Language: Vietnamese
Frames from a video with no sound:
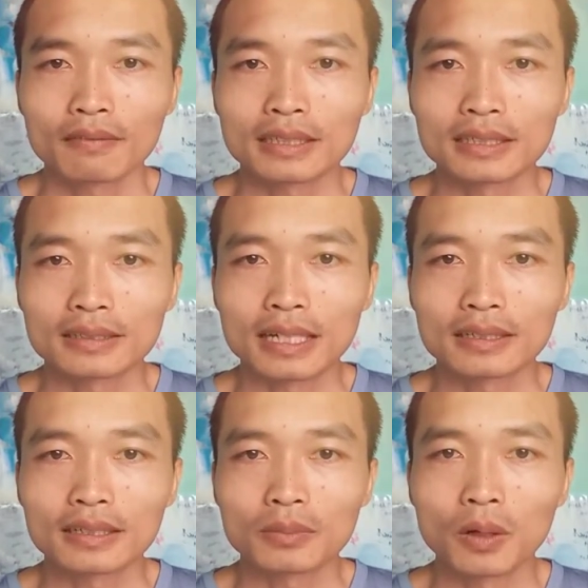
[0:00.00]
Và dần
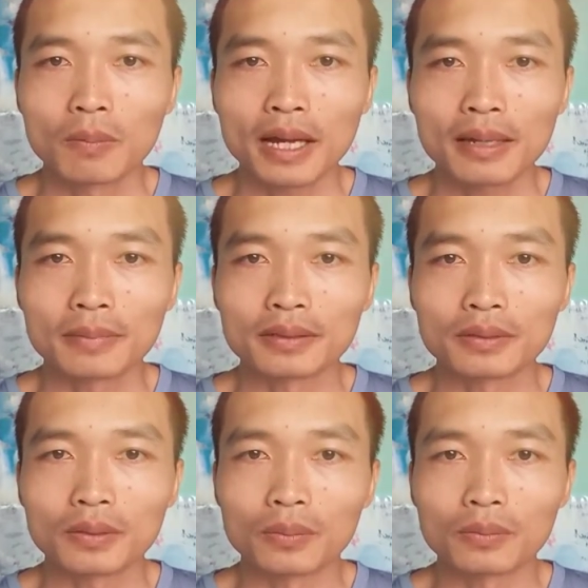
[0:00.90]
dần thì bố mẹ
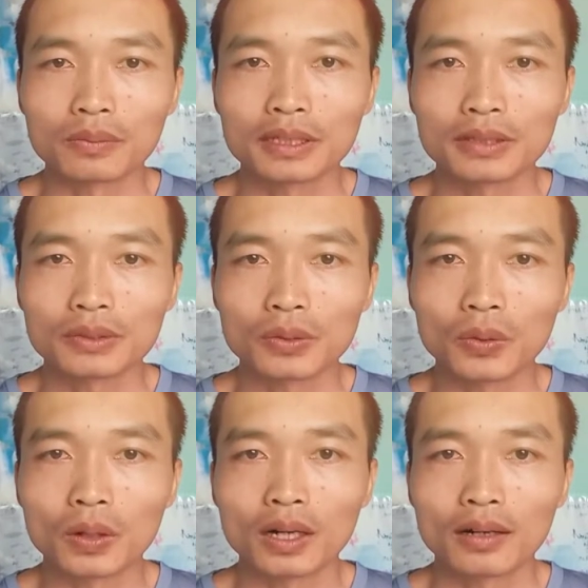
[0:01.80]
mình cũng đi
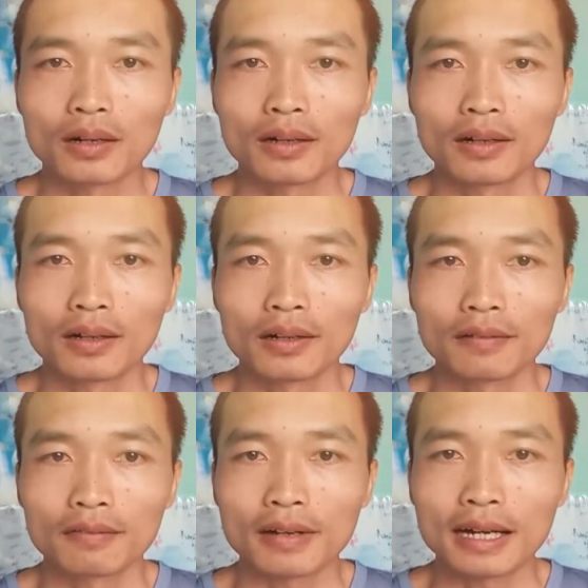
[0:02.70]
chùa
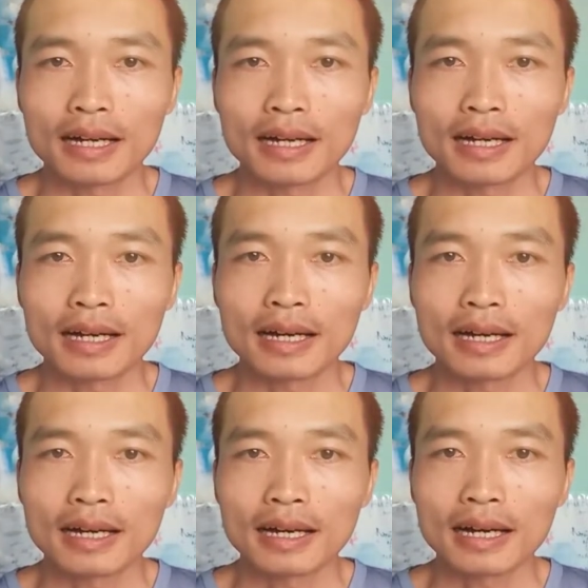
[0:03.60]
và
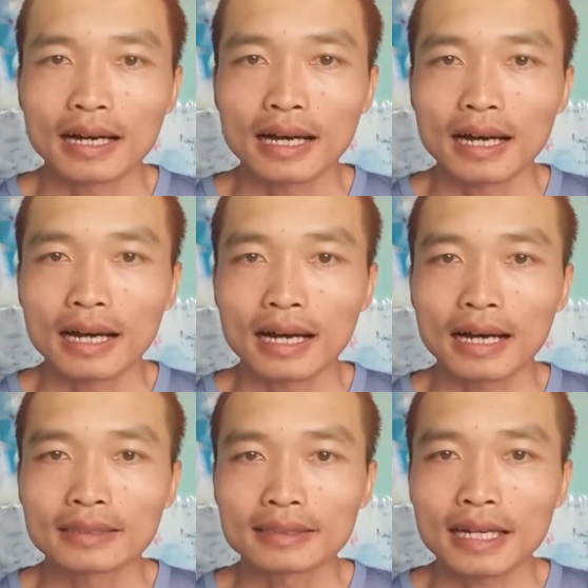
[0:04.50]

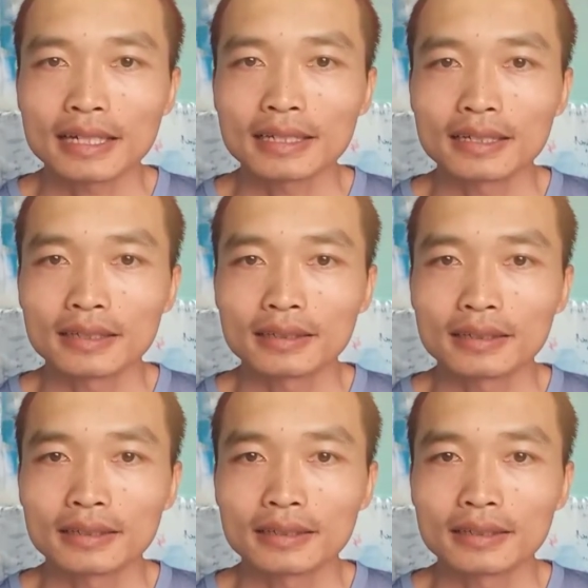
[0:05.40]
ăn chay.